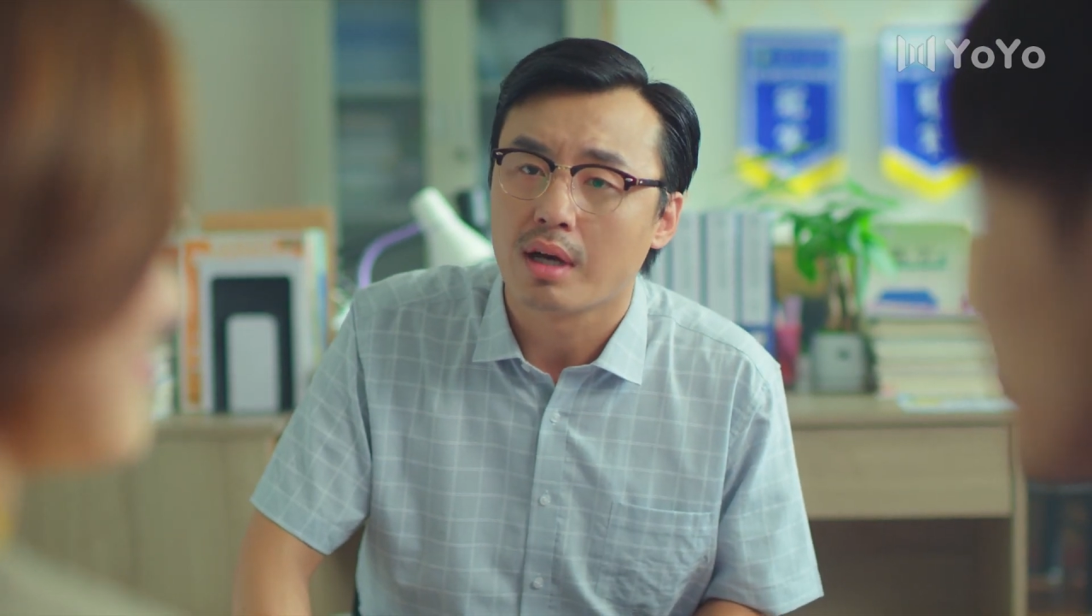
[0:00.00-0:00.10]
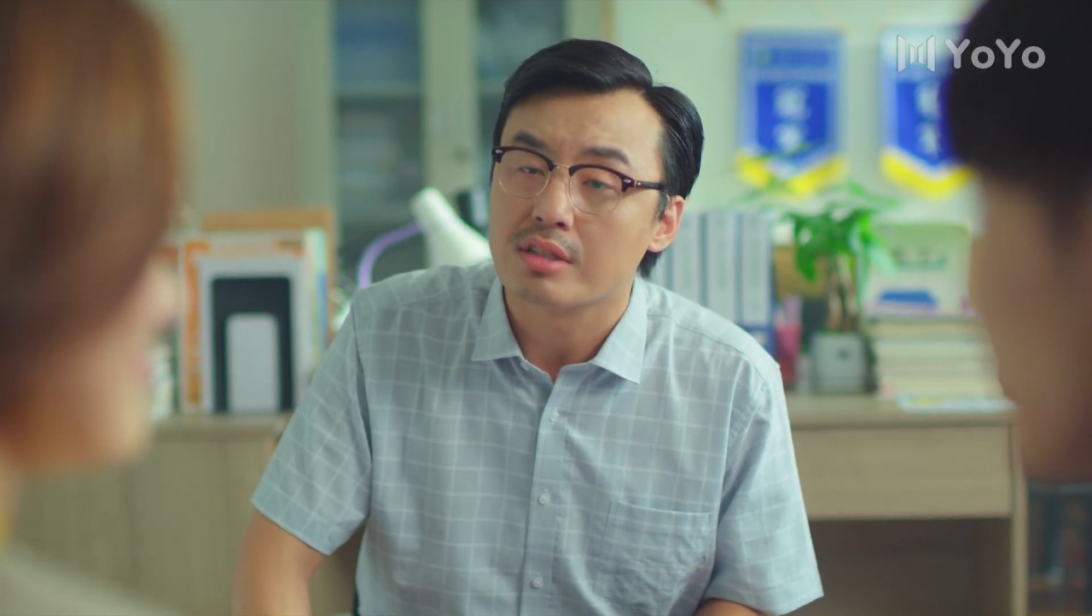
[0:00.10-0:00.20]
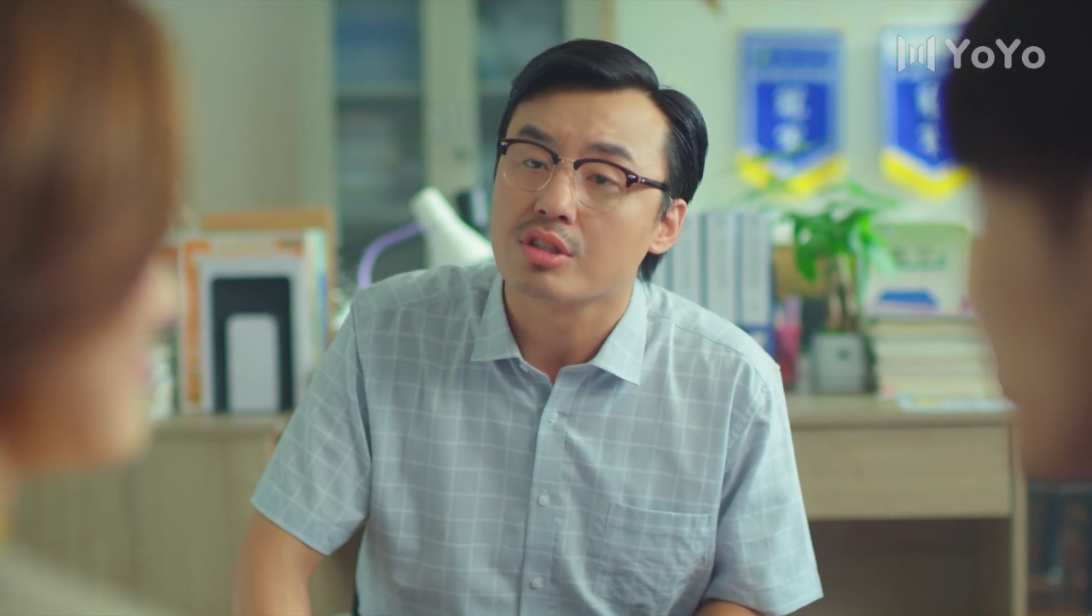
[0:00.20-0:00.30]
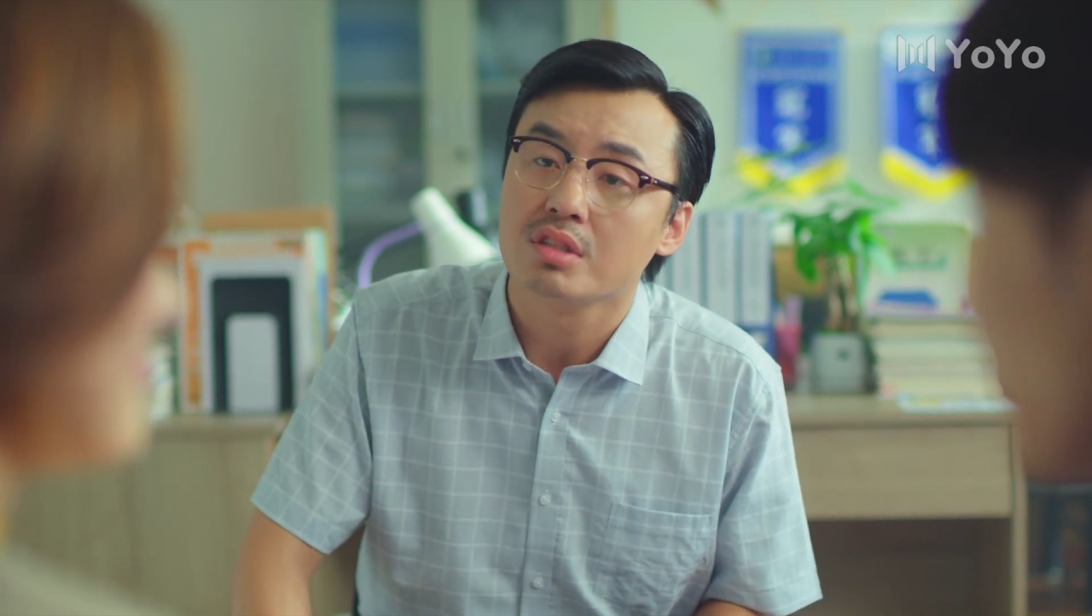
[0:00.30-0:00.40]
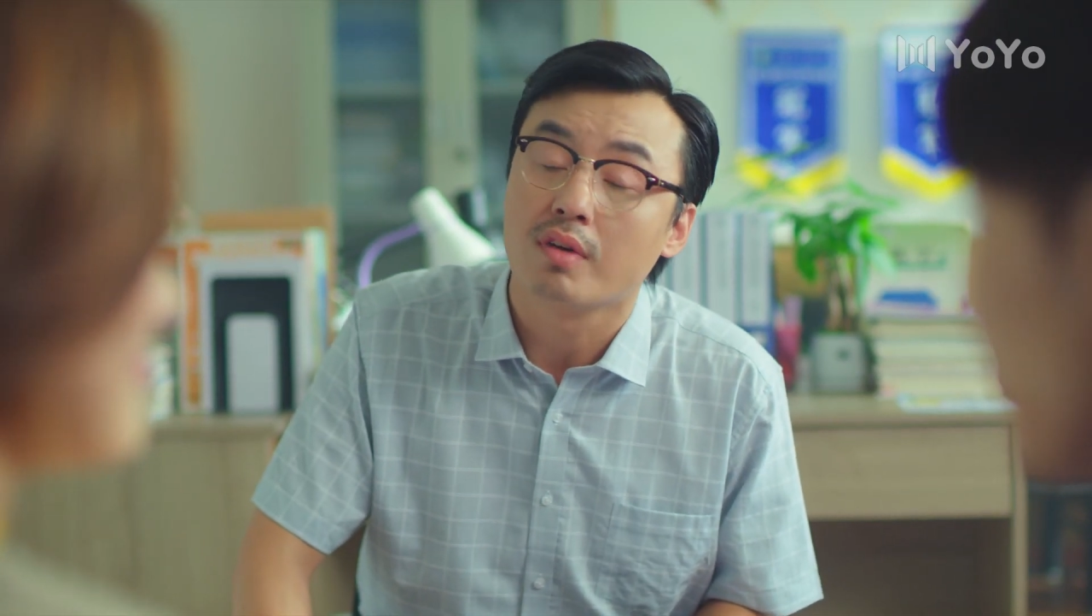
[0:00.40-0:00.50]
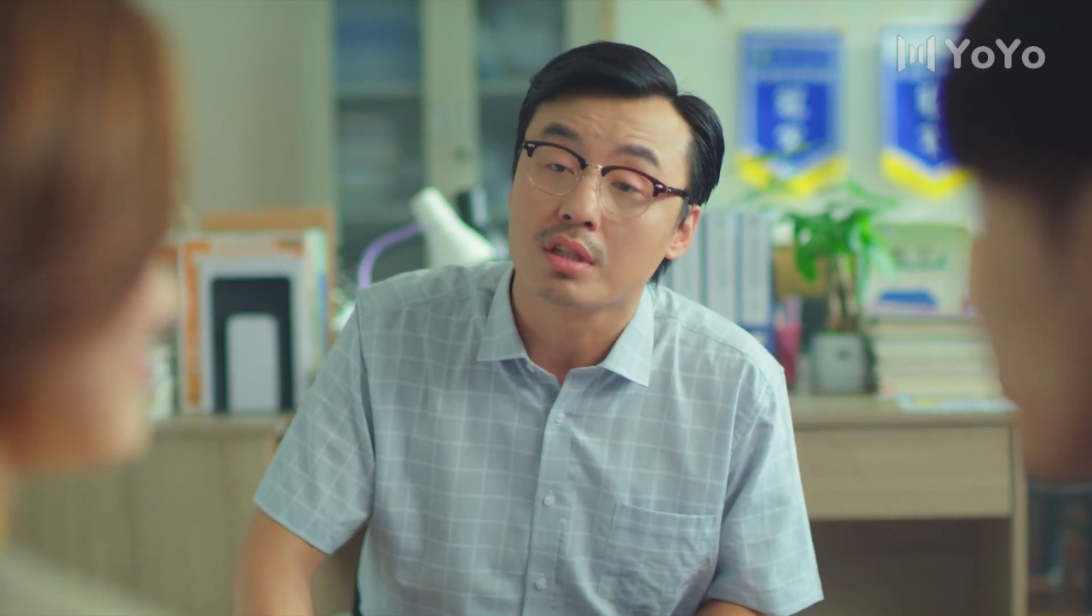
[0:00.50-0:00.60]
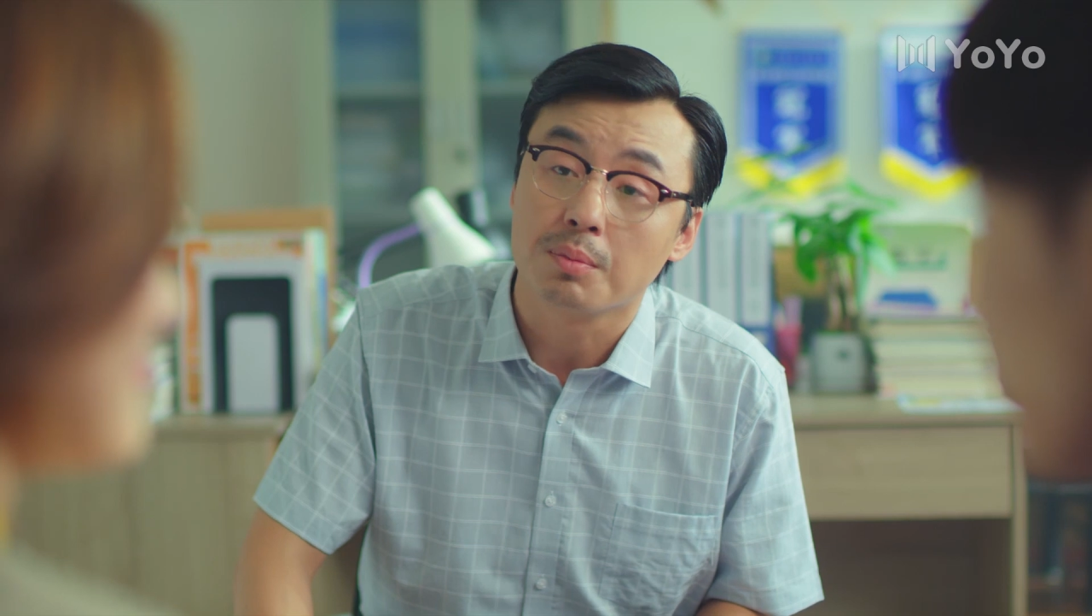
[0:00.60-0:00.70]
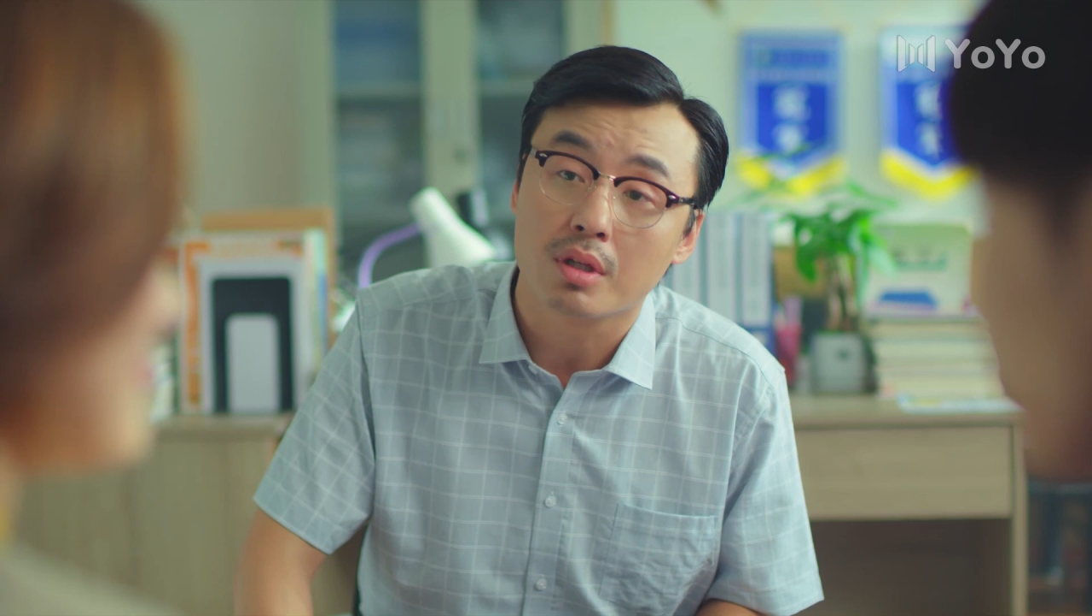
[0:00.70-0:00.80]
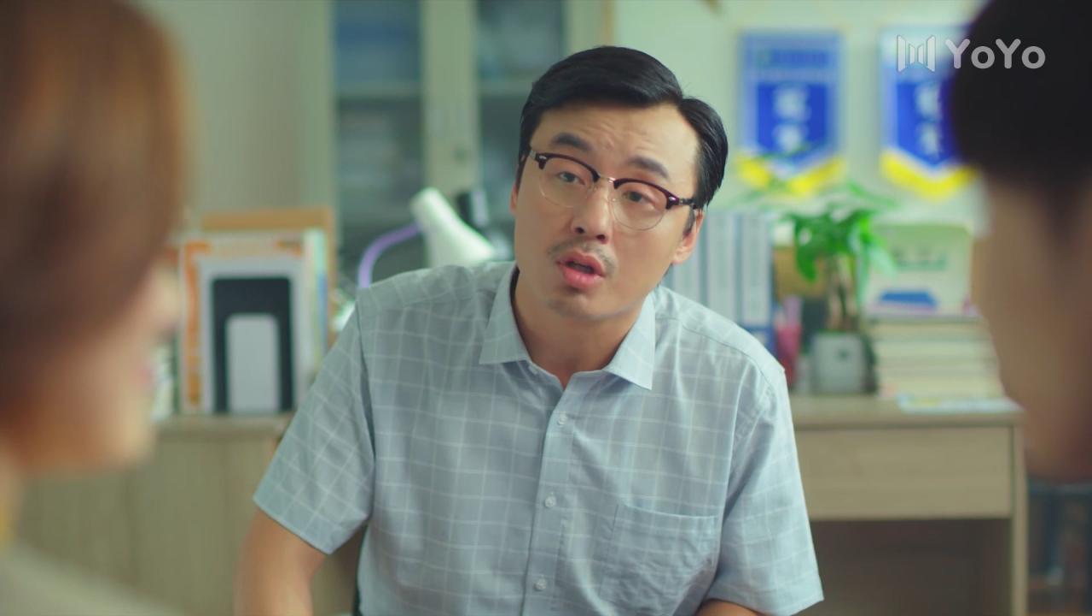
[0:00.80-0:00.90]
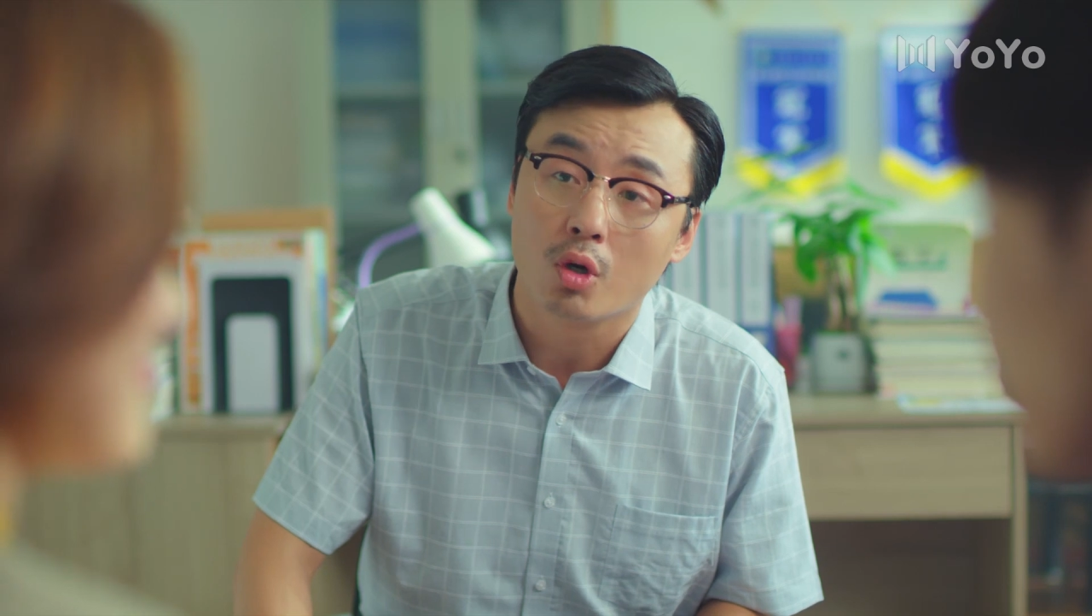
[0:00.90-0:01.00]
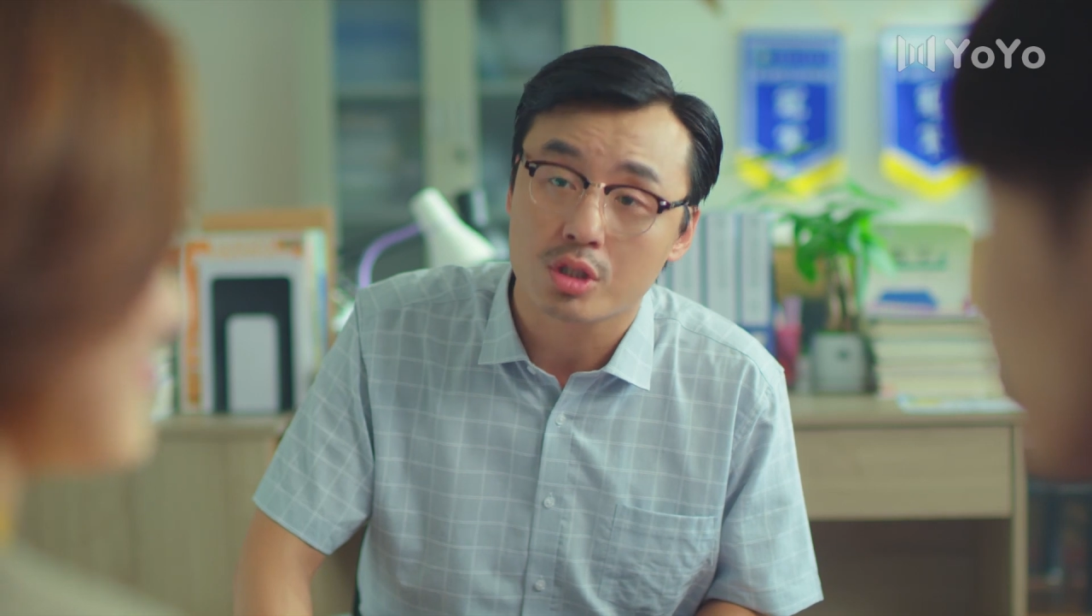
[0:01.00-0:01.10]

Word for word: 还是希望你们能